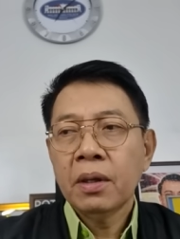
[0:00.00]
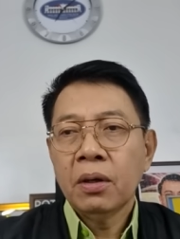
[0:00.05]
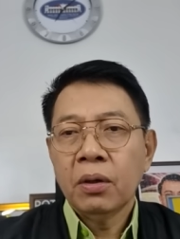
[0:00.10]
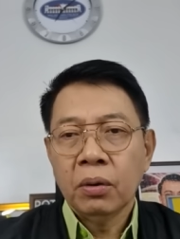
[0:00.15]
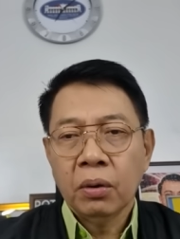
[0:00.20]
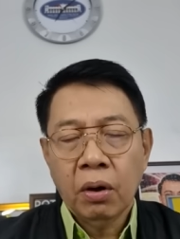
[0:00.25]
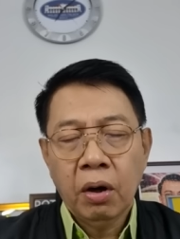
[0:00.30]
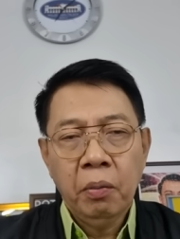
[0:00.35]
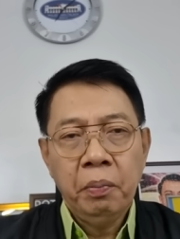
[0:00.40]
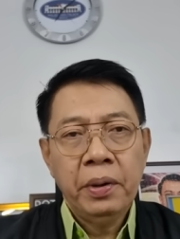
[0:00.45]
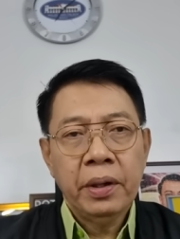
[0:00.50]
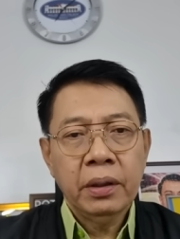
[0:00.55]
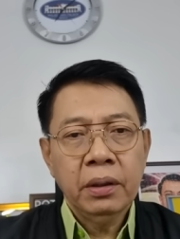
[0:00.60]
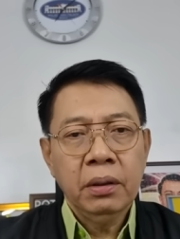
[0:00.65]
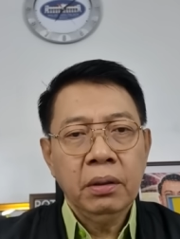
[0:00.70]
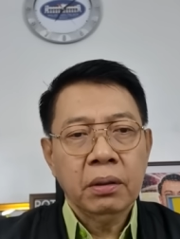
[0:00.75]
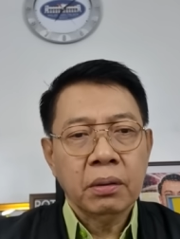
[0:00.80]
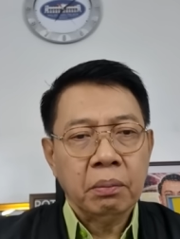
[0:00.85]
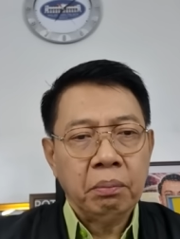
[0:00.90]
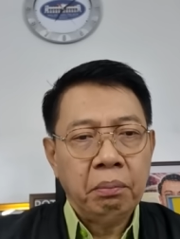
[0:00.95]

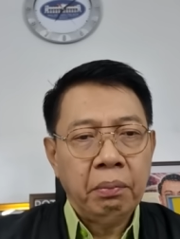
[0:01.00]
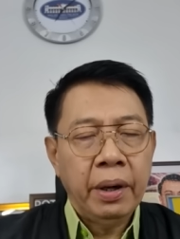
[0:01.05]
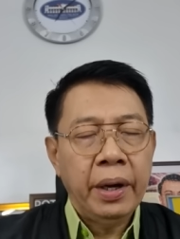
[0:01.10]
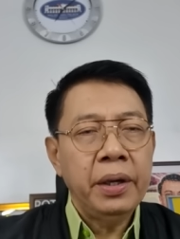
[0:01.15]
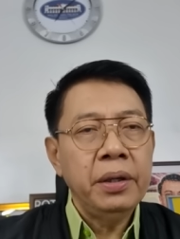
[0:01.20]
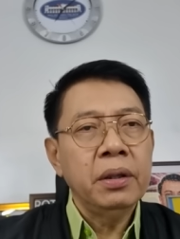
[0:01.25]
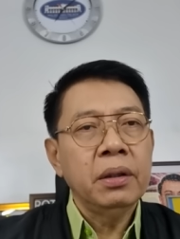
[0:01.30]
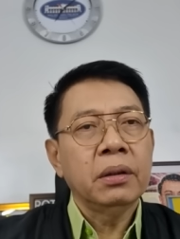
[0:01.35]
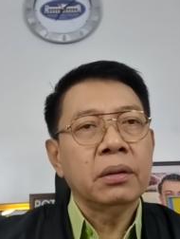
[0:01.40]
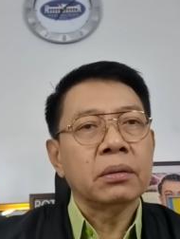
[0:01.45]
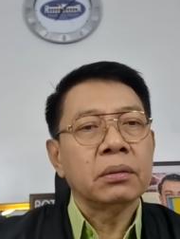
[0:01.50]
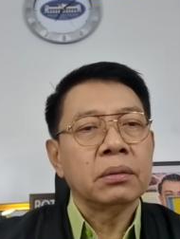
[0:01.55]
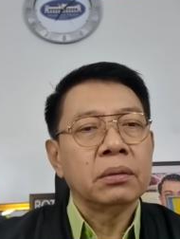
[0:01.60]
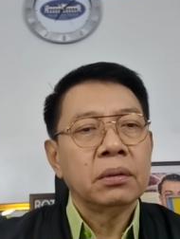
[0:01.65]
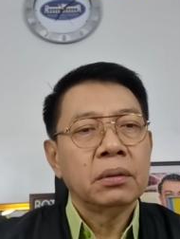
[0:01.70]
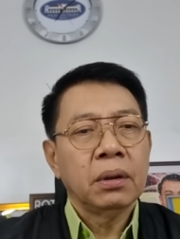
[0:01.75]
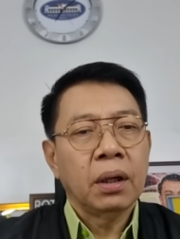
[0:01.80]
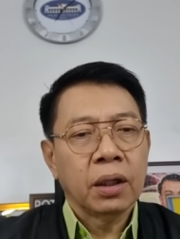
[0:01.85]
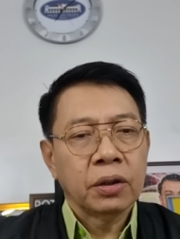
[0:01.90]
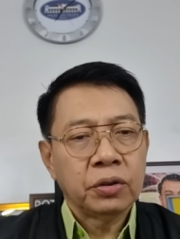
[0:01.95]
Governor, mayor,
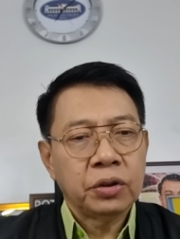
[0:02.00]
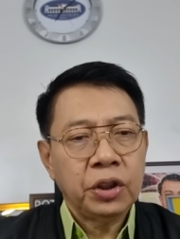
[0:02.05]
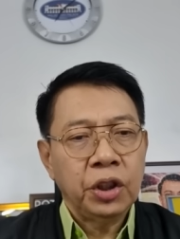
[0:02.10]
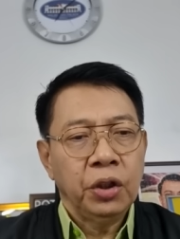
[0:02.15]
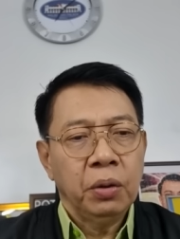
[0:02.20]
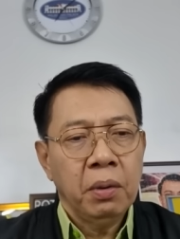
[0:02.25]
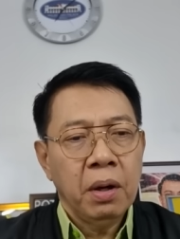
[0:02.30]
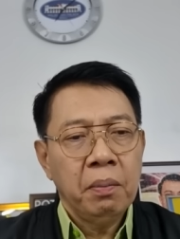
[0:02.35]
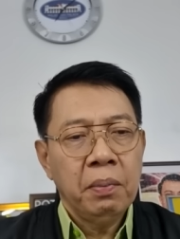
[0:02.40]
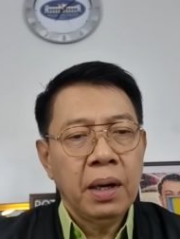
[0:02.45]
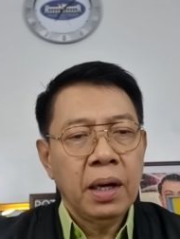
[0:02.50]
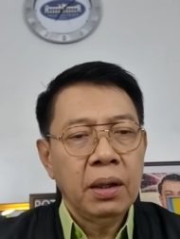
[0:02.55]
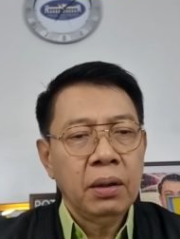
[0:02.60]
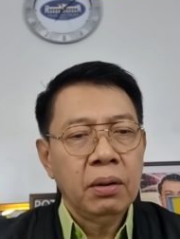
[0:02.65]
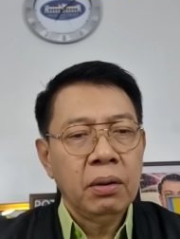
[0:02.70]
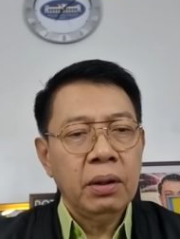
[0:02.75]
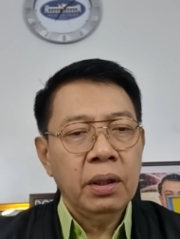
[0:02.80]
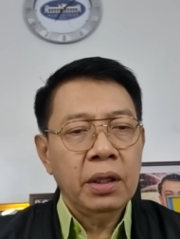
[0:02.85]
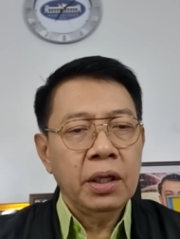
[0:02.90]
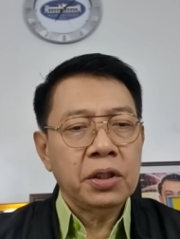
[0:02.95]
at sino mang mga
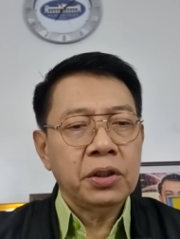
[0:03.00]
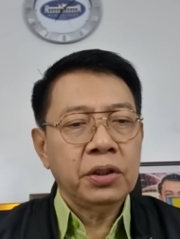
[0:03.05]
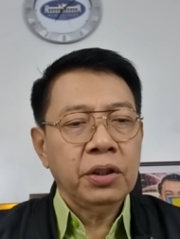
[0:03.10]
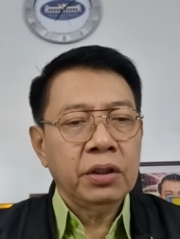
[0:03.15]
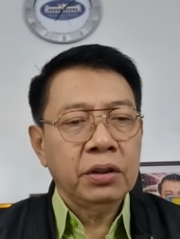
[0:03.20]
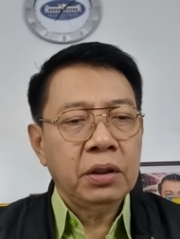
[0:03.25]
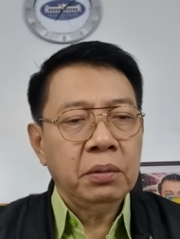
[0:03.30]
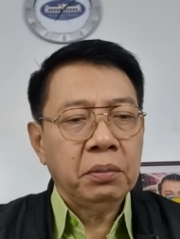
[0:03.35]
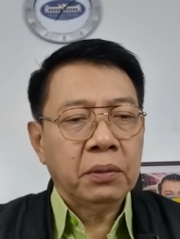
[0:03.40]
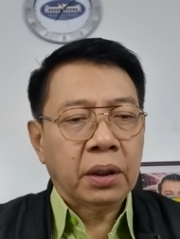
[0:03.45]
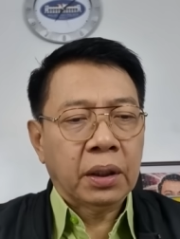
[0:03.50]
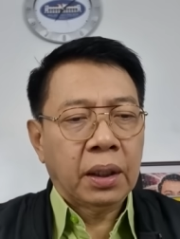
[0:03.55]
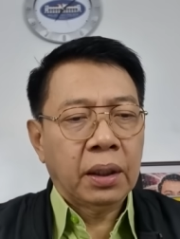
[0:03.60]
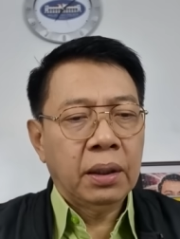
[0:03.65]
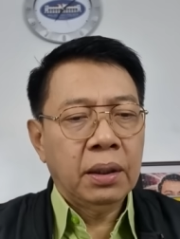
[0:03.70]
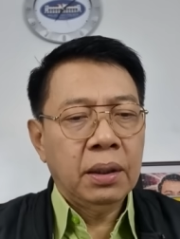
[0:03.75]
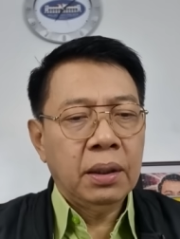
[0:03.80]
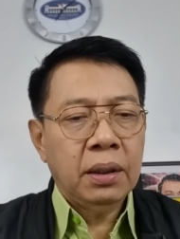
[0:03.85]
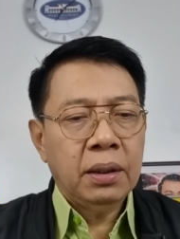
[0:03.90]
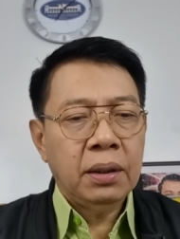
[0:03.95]
local executive
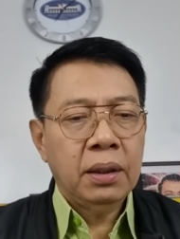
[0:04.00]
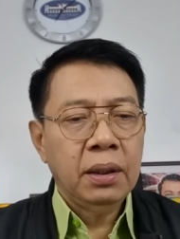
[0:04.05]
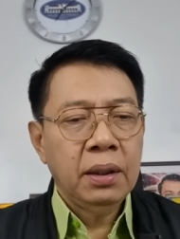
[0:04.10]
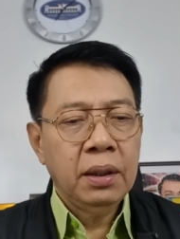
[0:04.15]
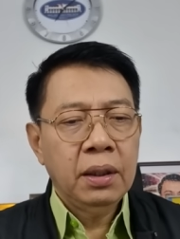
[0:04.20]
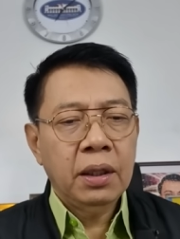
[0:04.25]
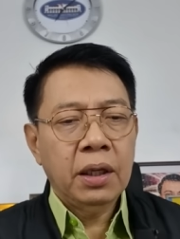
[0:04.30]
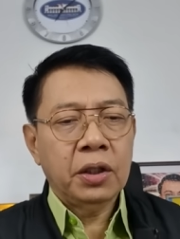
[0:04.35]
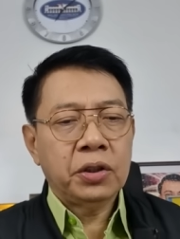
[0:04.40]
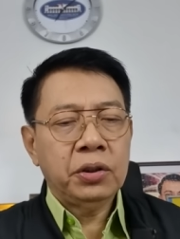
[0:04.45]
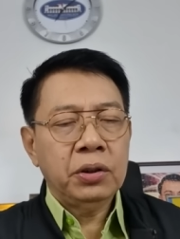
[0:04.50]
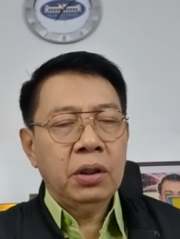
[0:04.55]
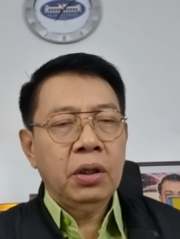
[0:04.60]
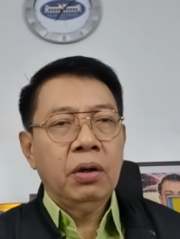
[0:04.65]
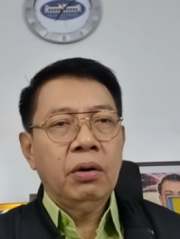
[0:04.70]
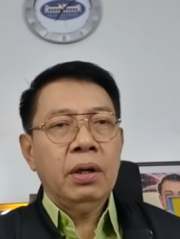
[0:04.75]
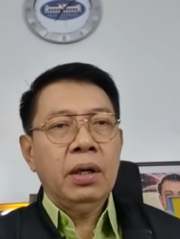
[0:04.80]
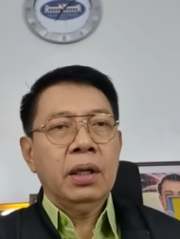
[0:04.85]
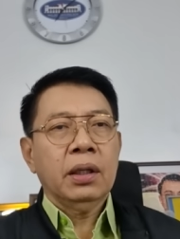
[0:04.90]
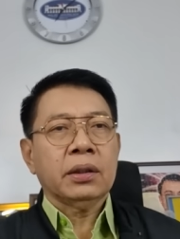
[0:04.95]
uh, ex-
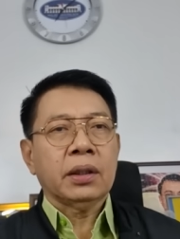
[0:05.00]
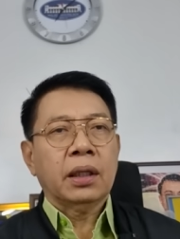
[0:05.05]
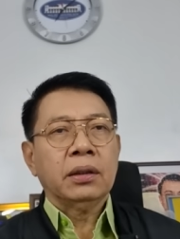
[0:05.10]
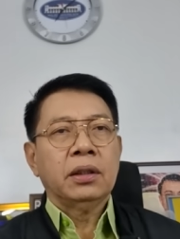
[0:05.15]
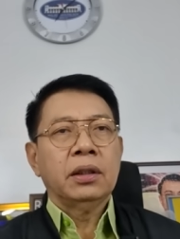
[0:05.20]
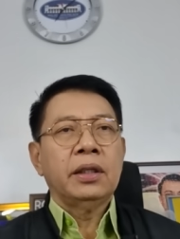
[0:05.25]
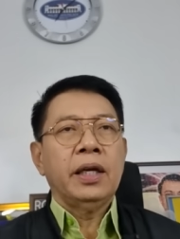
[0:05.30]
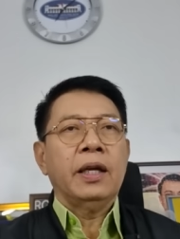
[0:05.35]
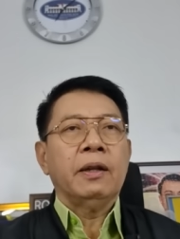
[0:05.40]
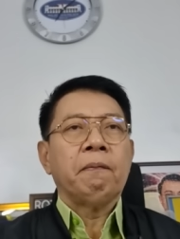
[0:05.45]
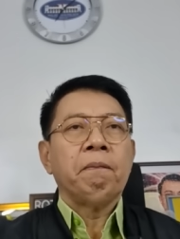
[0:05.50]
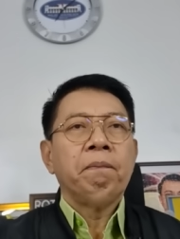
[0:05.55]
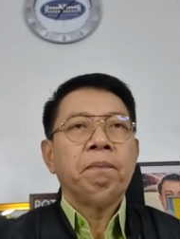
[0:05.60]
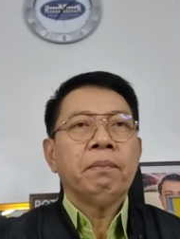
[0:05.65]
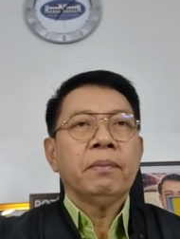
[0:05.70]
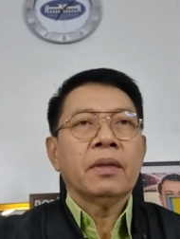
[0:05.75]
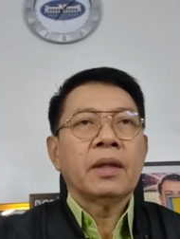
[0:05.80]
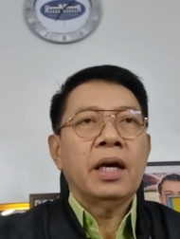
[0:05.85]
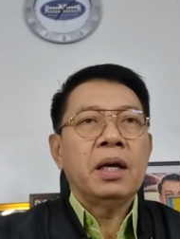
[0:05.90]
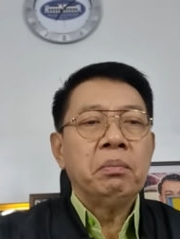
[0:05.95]
local candidate
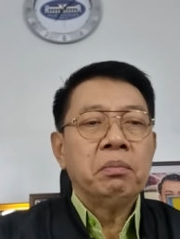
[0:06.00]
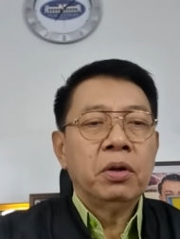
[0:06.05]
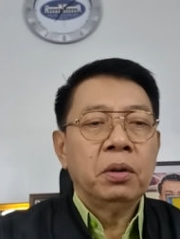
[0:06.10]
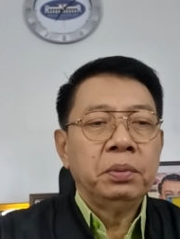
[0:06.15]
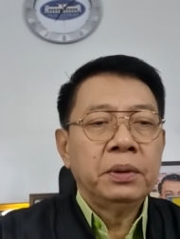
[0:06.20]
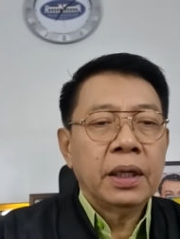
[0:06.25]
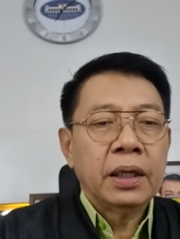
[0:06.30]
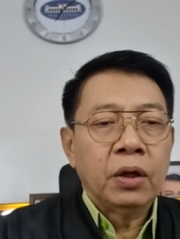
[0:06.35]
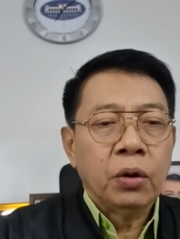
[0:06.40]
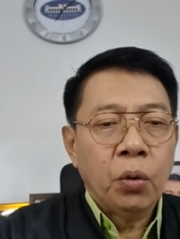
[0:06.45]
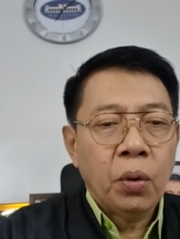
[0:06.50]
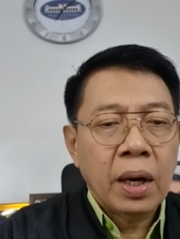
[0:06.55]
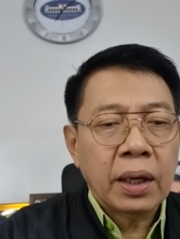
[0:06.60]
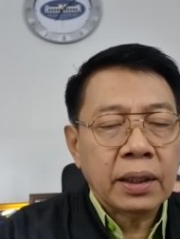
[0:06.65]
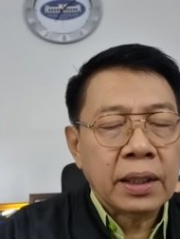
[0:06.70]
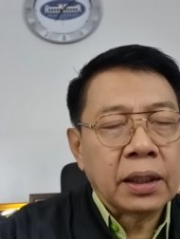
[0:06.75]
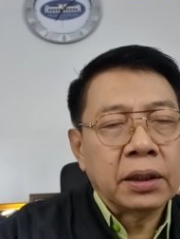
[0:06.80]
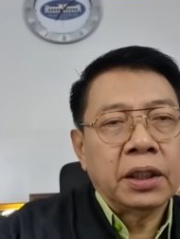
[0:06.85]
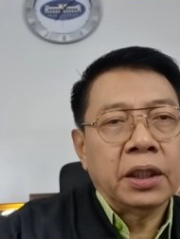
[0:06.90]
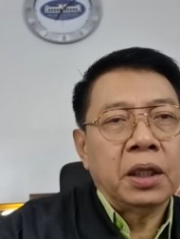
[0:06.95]
na involved dyan,
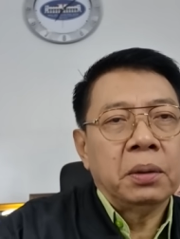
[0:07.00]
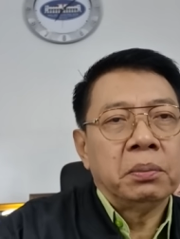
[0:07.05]
huwag nating